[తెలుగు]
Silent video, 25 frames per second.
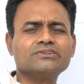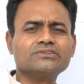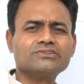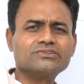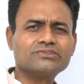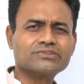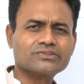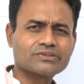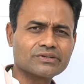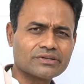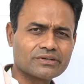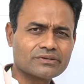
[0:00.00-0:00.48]

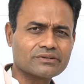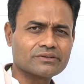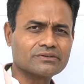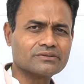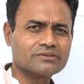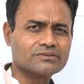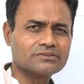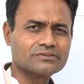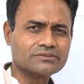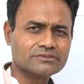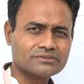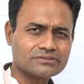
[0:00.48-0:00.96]
షుగర్
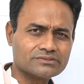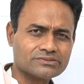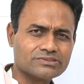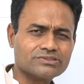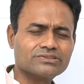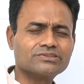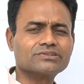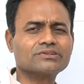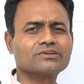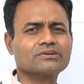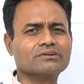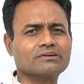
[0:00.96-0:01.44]

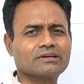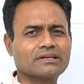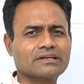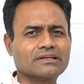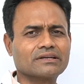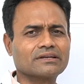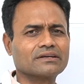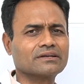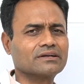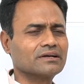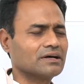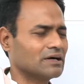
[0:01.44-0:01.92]

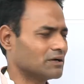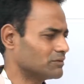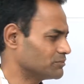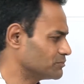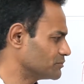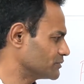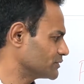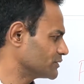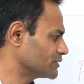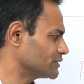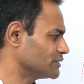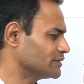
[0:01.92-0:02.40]
ఉంచుకోవాలి
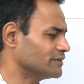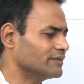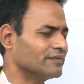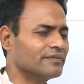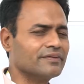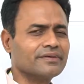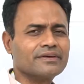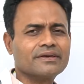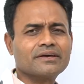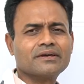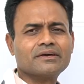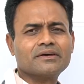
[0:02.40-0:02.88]
అప్పుడు
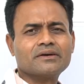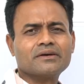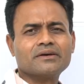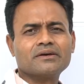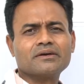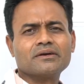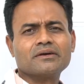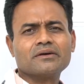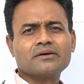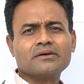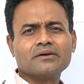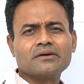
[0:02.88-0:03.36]

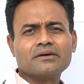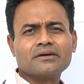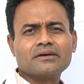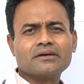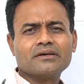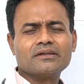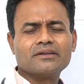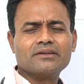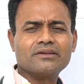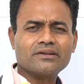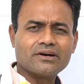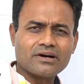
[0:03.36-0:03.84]

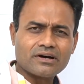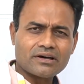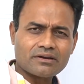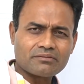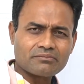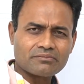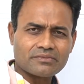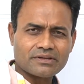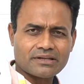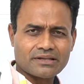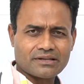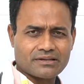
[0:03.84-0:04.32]

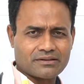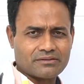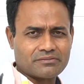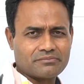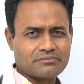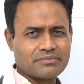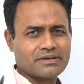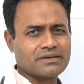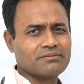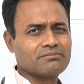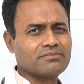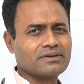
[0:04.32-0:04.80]
నార్మల్
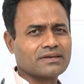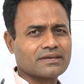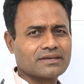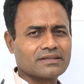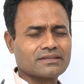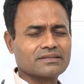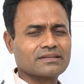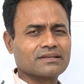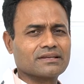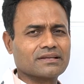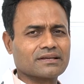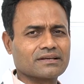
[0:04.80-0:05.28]
బేబీ
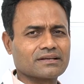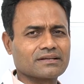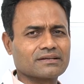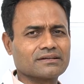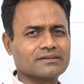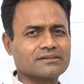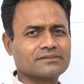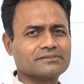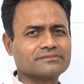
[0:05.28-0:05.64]
కింద లెక్క